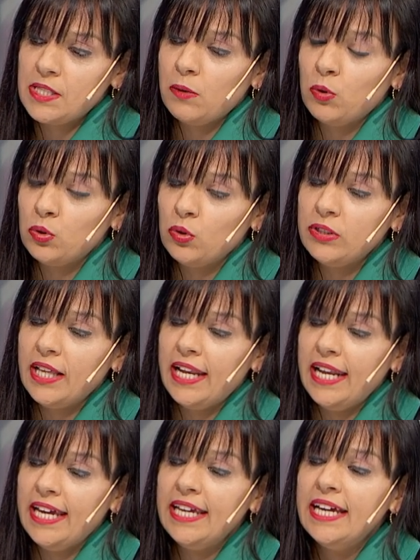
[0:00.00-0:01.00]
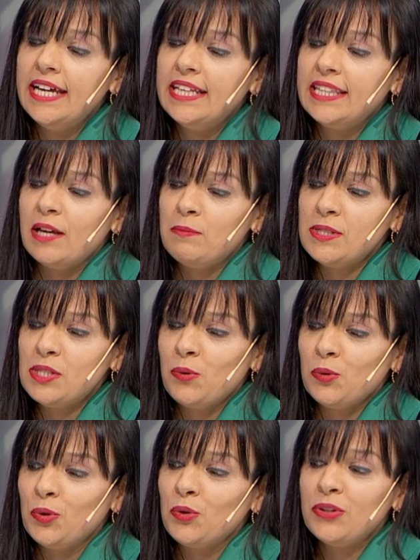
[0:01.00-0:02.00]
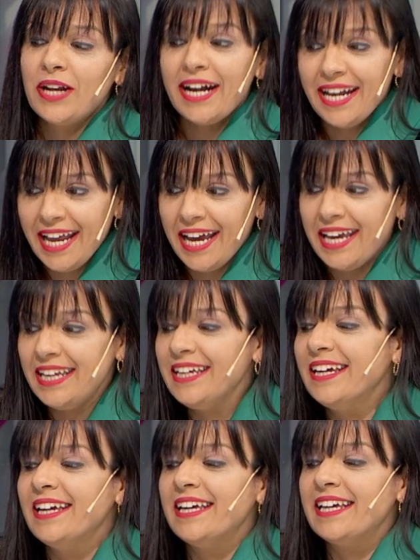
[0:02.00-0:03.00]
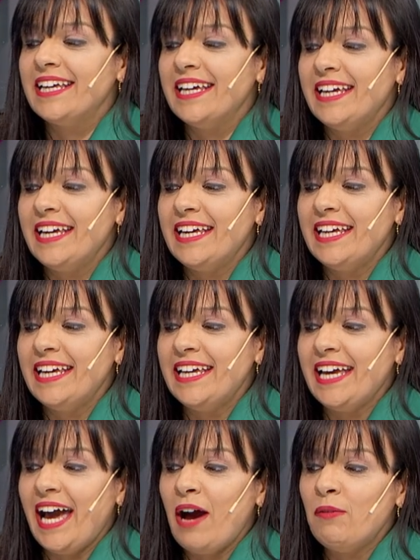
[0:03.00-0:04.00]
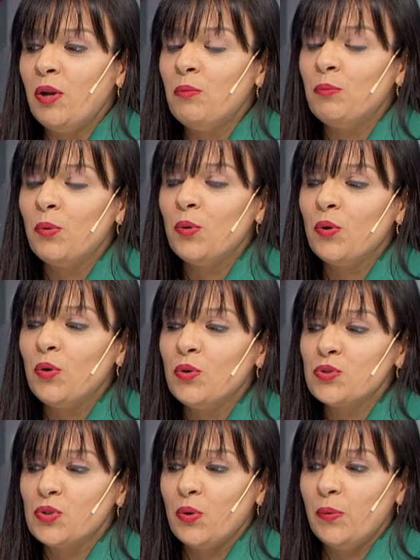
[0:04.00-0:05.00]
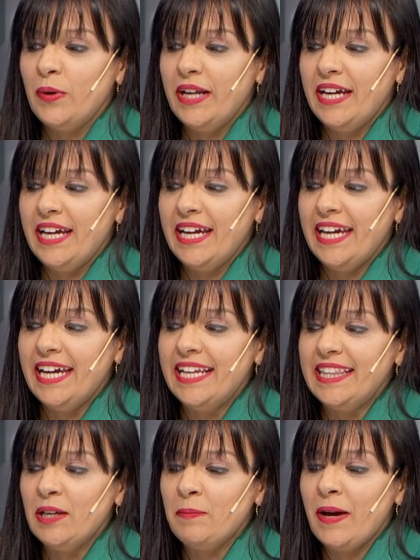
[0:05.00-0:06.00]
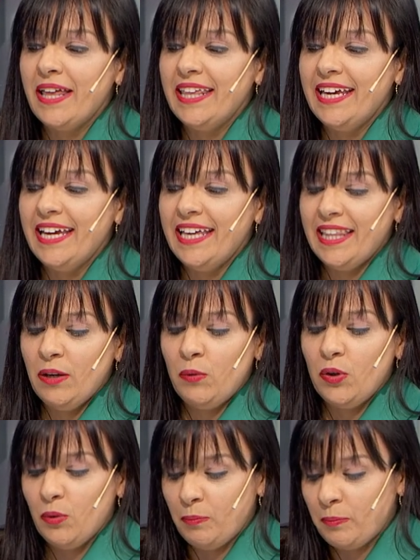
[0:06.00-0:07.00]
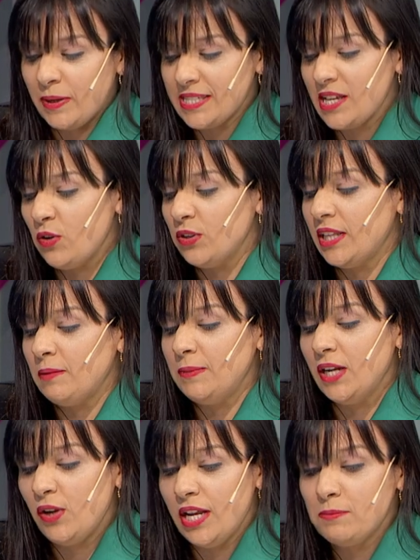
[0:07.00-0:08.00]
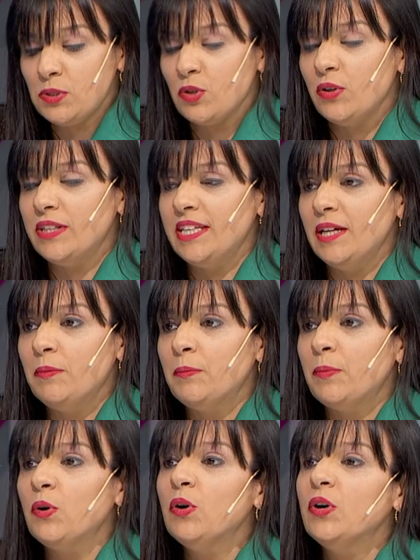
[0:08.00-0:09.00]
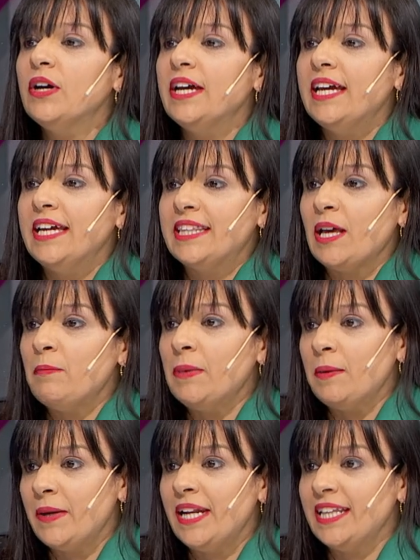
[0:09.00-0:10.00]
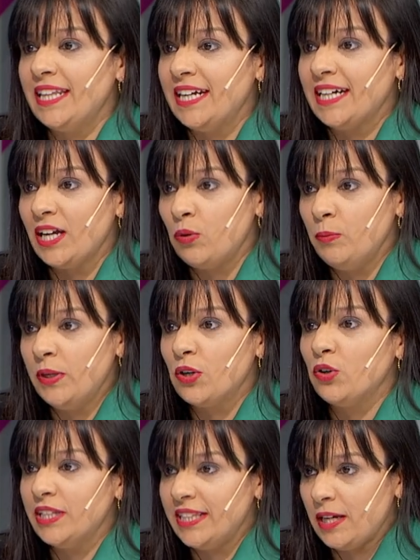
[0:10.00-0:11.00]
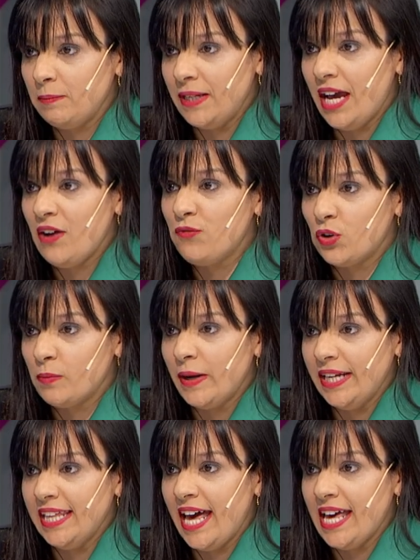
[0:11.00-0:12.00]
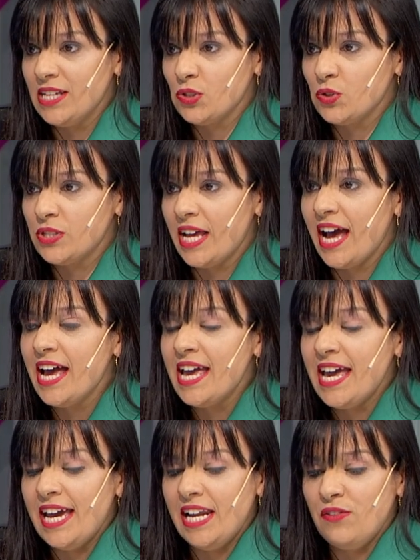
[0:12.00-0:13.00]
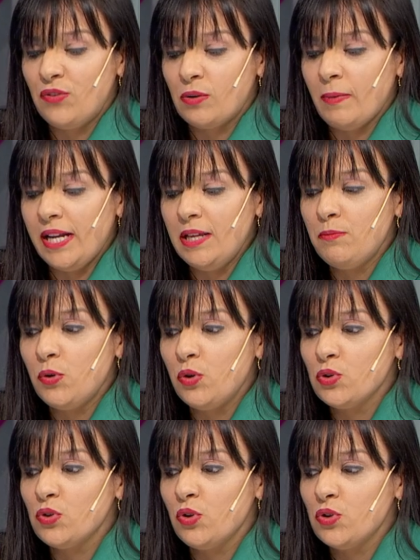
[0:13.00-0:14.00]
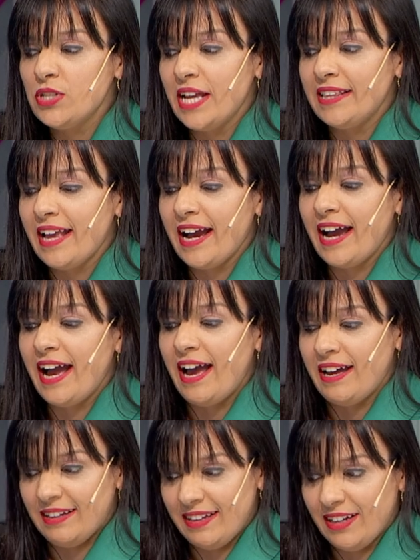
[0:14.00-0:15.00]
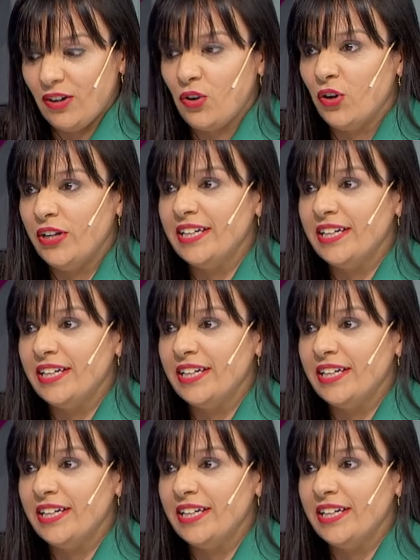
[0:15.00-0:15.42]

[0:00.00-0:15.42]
votó esta ley, también se votó otra ley que eh, habla un poco sobre el tema de, bueno, pasado determinado lapso de tiempo, eh, también van a tener que cumplir con determinadas formalidades. O sea, el informalismo no solo se ataca con